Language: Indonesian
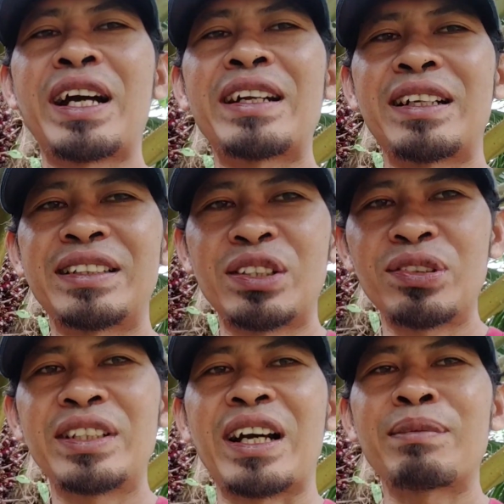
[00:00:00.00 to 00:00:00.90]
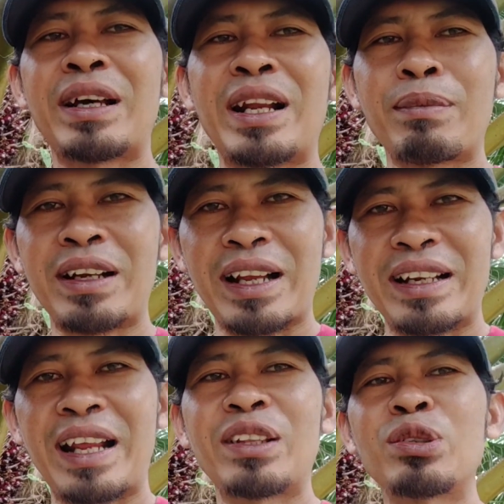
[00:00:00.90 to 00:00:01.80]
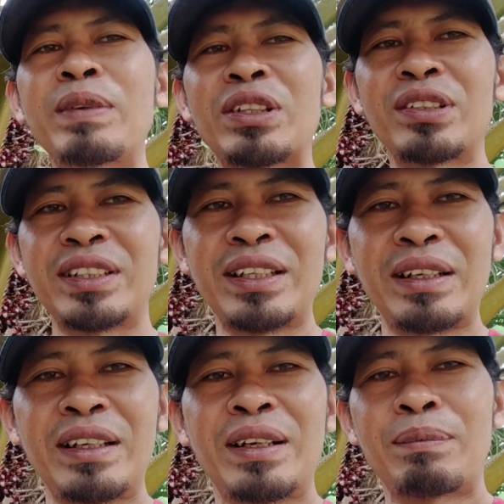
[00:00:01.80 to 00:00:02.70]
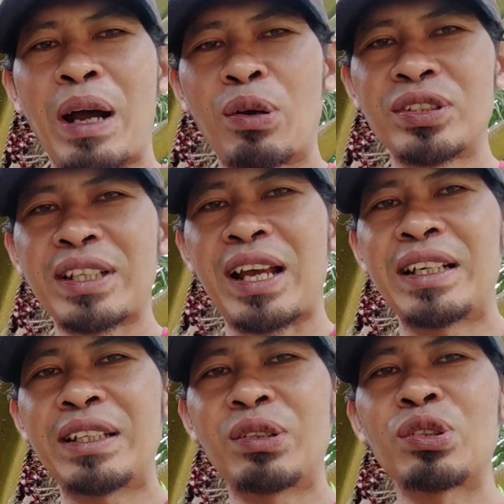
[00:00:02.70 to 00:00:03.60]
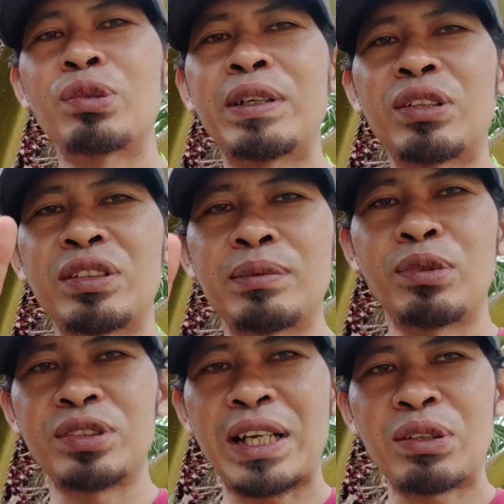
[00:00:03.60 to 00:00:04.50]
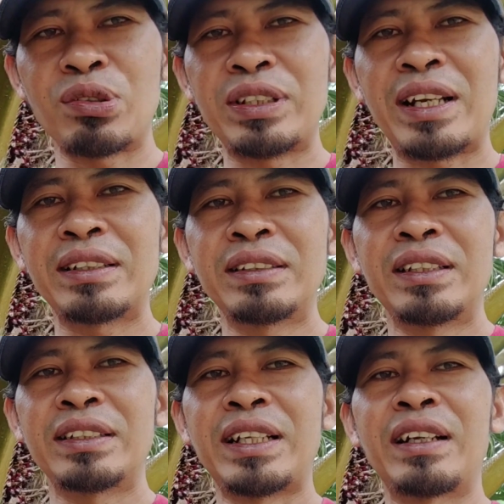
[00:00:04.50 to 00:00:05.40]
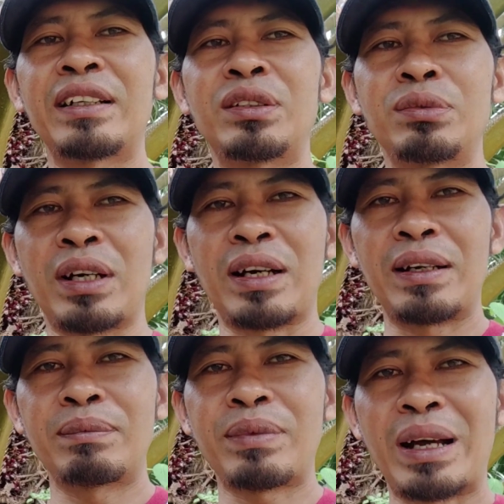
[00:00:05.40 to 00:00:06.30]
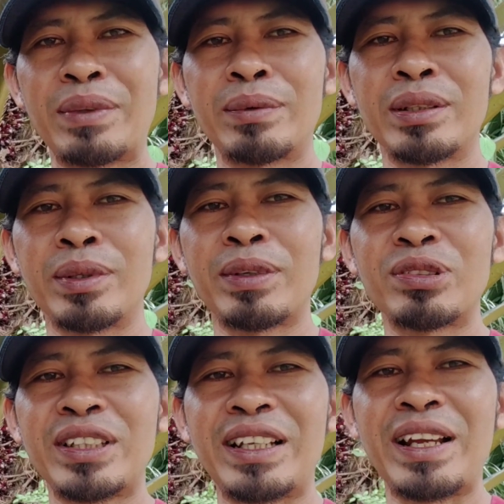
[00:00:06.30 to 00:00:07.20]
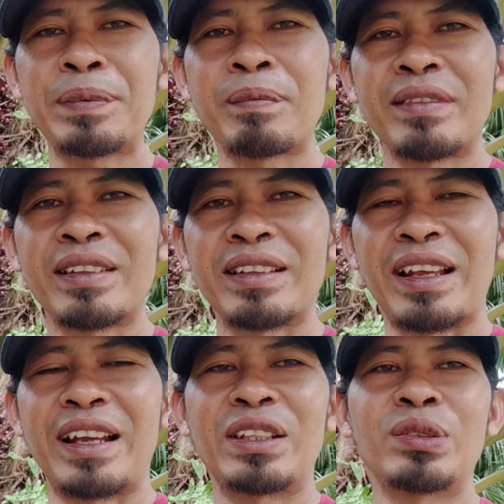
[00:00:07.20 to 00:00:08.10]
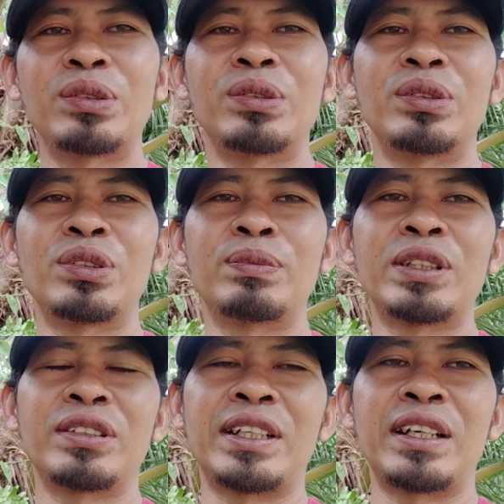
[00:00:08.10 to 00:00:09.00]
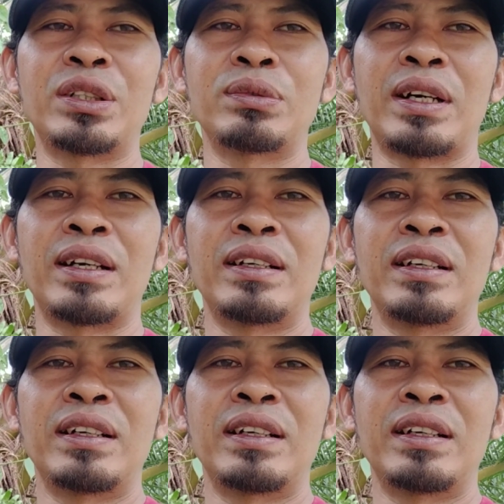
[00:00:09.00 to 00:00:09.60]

yang ada di situ tidak kemana-mana nah itu metode bagus sekali untuk metode mulsa untuk yang yang kedua paham teman-teman maksudnya ya nah itu untuk metode yang kedua